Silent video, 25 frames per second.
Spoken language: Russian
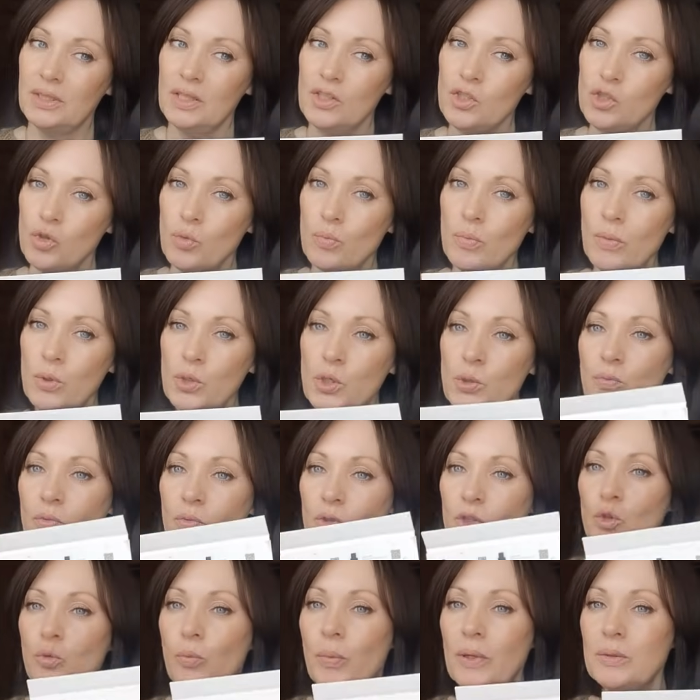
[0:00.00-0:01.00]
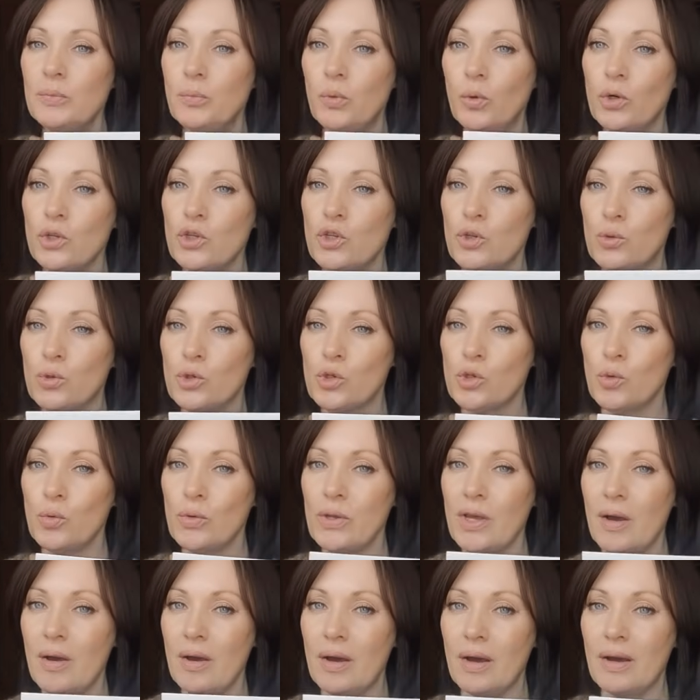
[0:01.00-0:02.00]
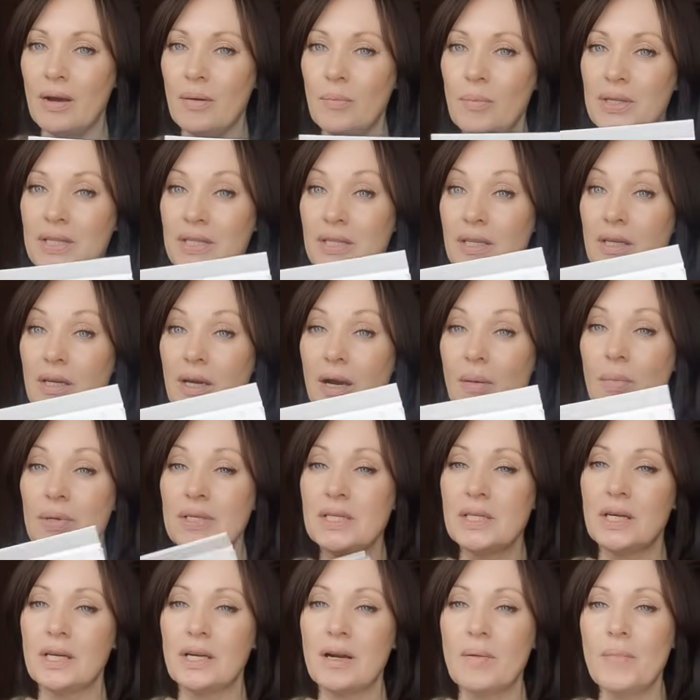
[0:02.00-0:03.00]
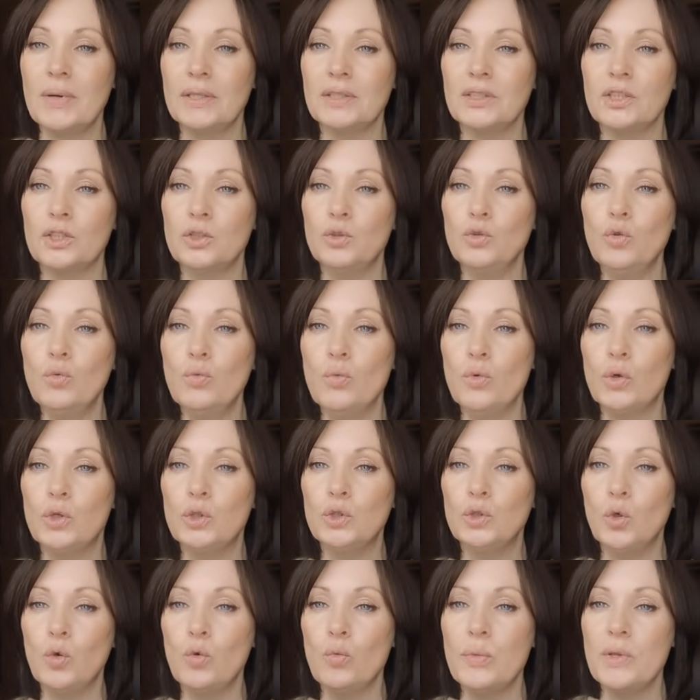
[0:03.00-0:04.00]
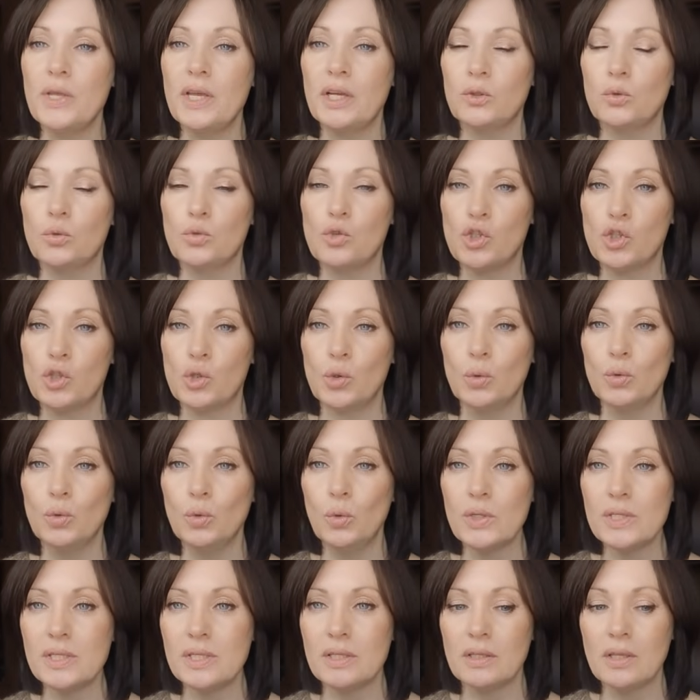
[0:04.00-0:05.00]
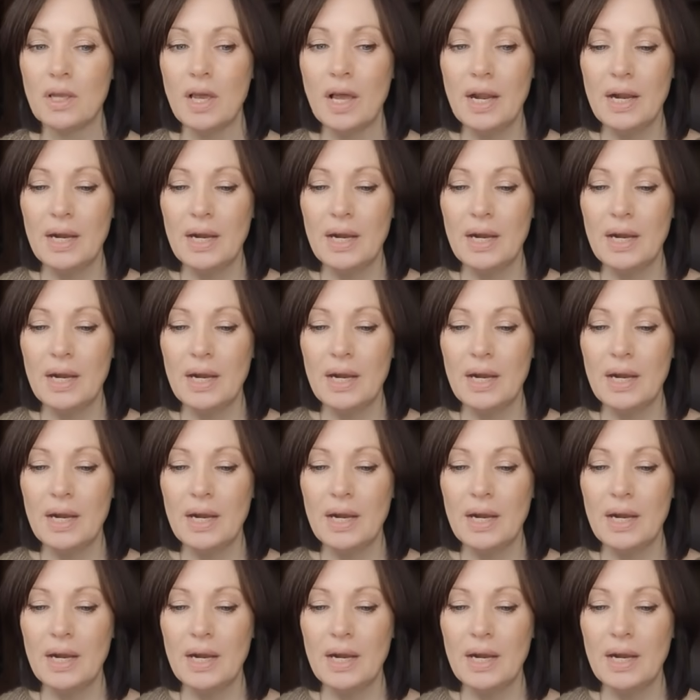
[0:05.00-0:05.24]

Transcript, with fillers: Так что, в общем, вот эту подборочку, что я об этих, об этих ароматах думаю, кто у меня тут что носит,